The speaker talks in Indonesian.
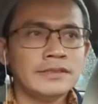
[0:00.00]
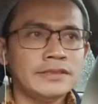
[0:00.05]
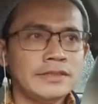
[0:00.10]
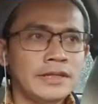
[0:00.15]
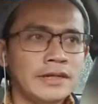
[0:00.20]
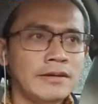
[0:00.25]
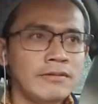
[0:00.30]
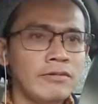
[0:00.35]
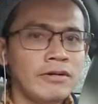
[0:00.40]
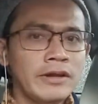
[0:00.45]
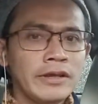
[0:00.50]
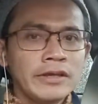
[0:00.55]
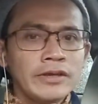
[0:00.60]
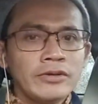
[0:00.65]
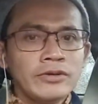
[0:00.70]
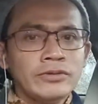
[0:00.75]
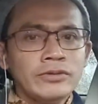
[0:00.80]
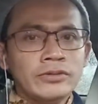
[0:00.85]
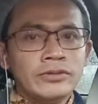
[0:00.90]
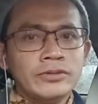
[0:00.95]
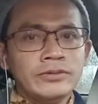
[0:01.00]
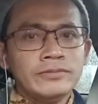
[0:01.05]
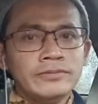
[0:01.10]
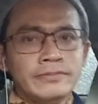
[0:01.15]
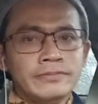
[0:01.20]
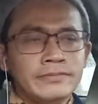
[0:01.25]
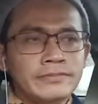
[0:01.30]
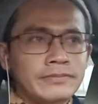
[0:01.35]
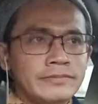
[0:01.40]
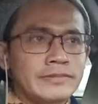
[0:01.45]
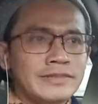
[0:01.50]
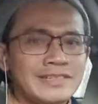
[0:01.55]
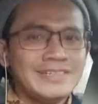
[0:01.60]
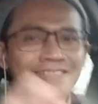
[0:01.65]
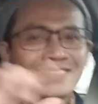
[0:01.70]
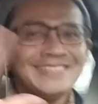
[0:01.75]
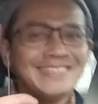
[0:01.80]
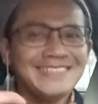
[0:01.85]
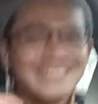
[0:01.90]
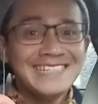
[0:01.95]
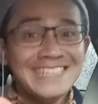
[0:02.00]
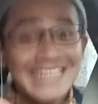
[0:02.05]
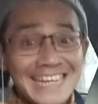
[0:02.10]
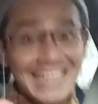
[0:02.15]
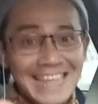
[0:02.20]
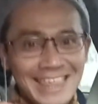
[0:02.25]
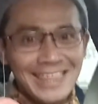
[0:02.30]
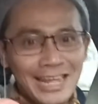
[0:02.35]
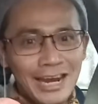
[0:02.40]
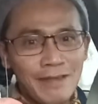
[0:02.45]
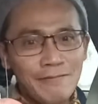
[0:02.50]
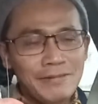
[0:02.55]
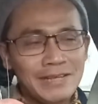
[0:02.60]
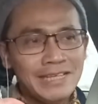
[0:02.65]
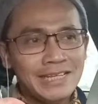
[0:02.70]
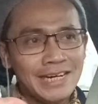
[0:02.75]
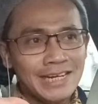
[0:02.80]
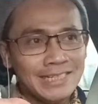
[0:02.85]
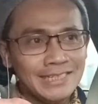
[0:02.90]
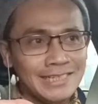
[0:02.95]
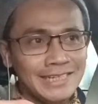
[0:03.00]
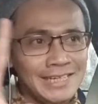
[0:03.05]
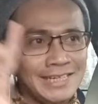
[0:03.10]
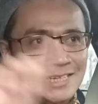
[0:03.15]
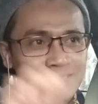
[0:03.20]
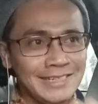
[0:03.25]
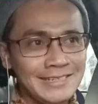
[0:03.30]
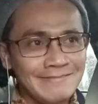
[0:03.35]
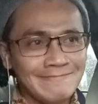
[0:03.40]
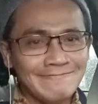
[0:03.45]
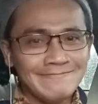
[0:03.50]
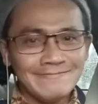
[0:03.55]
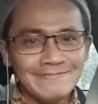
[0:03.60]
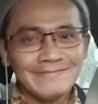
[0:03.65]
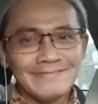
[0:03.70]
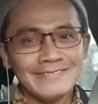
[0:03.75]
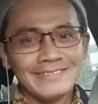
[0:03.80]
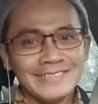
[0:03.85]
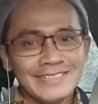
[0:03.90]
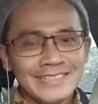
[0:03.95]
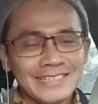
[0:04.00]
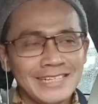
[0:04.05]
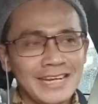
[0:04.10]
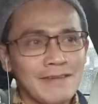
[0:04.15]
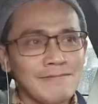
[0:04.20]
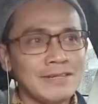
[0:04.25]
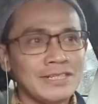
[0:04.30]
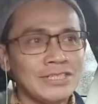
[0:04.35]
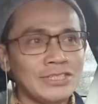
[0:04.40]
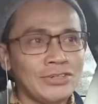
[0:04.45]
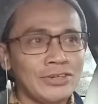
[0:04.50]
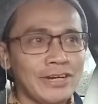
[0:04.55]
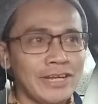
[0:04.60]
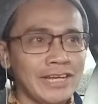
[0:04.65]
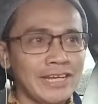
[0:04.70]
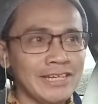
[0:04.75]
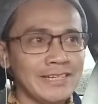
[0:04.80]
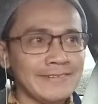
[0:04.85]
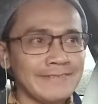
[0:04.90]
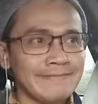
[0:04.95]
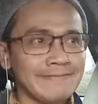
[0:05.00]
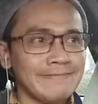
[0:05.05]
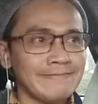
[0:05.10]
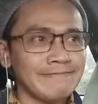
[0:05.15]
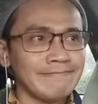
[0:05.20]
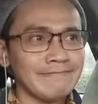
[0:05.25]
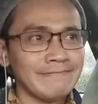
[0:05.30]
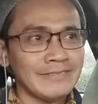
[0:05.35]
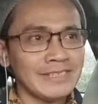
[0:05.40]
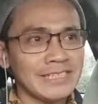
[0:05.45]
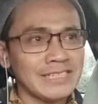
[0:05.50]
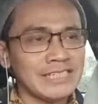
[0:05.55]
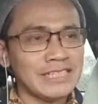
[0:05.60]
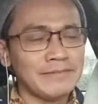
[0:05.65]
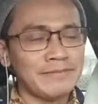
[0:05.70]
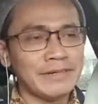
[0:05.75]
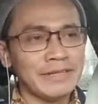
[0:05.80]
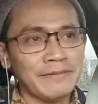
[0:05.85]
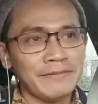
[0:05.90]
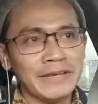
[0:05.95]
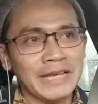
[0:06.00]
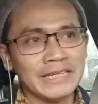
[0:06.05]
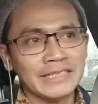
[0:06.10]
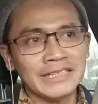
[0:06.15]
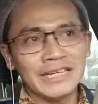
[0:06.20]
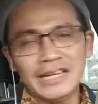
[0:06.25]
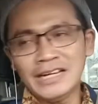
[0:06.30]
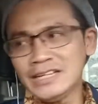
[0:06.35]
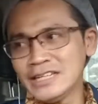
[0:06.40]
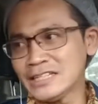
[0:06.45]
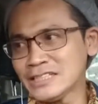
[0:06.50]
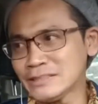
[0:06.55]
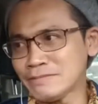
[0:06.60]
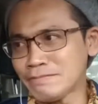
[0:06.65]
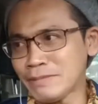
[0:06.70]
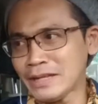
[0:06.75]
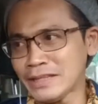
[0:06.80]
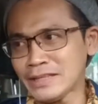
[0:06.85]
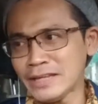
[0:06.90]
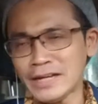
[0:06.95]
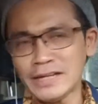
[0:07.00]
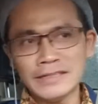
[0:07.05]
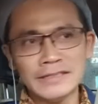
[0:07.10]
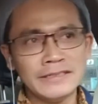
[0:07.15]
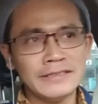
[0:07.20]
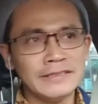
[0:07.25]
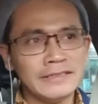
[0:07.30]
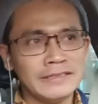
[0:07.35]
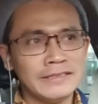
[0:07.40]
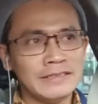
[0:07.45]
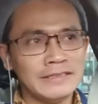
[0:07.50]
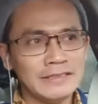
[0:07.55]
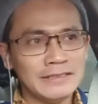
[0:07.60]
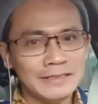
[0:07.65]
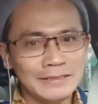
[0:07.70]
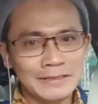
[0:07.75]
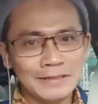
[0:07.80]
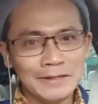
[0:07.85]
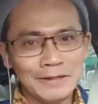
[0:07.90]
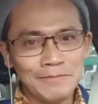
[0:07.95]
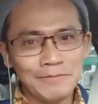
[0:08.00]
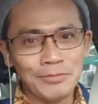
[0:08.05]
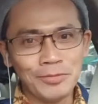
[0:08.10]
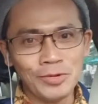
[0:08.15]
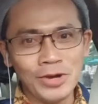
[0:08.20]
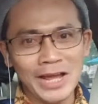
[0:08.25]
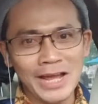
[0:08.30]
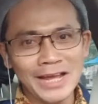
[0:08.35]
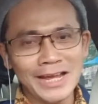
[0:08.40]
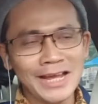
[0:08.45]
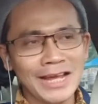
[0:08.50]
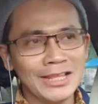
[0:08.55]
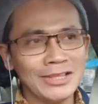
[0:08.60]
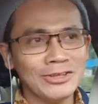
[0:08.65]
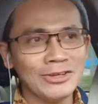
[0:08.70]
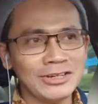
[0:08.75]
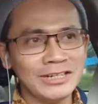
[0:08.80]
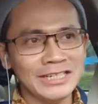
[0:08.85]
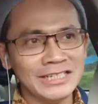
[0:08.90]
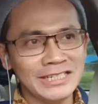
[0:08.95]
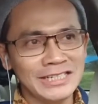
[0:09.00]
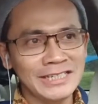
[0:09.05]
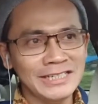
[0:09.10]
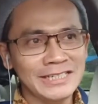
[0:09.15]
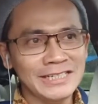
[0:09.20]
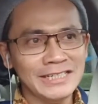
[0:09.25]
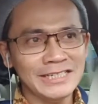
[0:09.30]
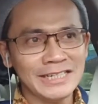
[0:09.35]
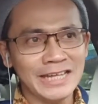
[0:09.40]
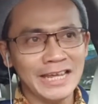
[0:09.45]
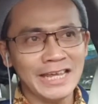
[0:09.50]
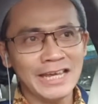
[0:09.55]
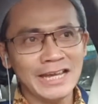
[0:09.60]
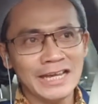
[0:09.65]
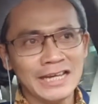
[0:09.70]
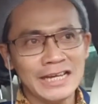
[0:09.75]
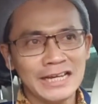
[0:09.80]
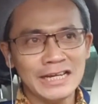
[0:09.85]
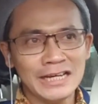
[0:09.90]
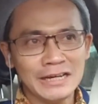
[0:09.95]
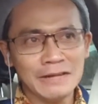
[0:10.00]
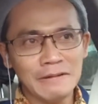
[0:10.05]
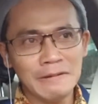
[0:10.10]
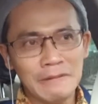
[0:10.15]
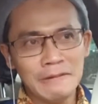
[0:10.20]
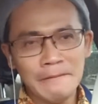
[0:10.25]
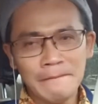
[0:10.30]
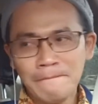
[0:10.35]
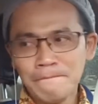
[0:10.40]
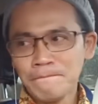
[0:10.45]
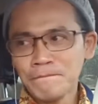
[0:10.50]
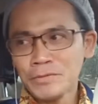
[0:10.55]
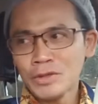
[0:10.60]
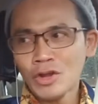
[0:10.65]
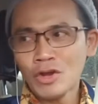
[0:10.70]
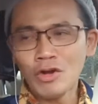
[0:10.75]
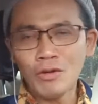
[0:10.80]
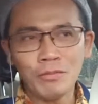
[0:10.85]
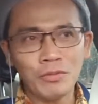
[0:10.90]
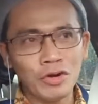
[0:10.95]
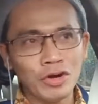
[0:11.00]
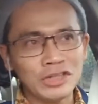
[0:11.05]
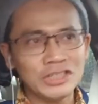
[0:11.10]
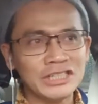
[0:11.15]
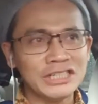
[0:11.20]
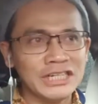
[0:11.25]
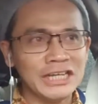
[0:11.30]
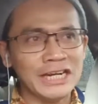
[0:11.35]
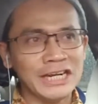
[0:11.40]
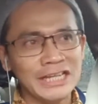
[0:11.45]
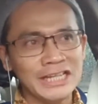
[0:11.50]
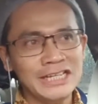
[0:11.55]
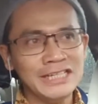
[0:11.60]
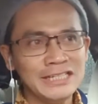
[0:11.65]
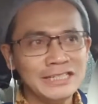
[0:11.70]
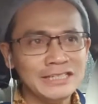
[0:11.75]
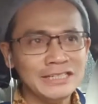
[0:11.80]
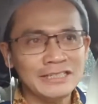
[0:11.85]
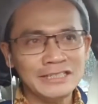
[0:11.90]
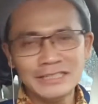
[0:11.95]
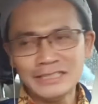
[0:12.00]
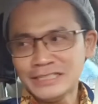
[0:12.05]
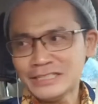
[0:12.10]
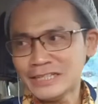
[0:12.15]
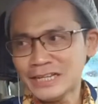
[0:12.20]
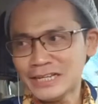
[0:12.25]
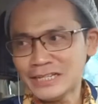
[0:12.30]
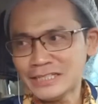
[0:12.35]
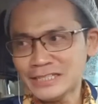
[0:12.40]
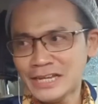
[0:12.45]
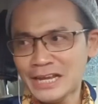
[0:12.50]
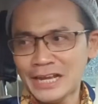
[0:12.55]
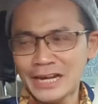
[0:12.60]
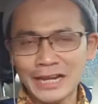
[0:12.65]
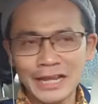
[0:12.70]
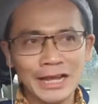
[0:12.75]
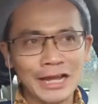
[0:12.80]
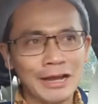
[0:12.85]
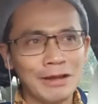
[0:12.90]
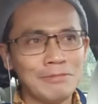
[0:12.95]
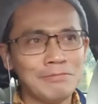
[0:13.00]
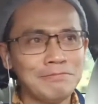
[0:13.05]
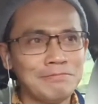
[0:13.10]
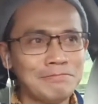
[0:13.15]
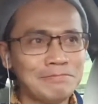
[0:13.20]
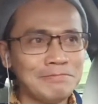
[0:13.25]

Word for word: Assalamualaikum Salam literasi Selamat sore Seperti biasa di kesempatan pulang kantor ini Saya ngobrol sendiri Saya rekam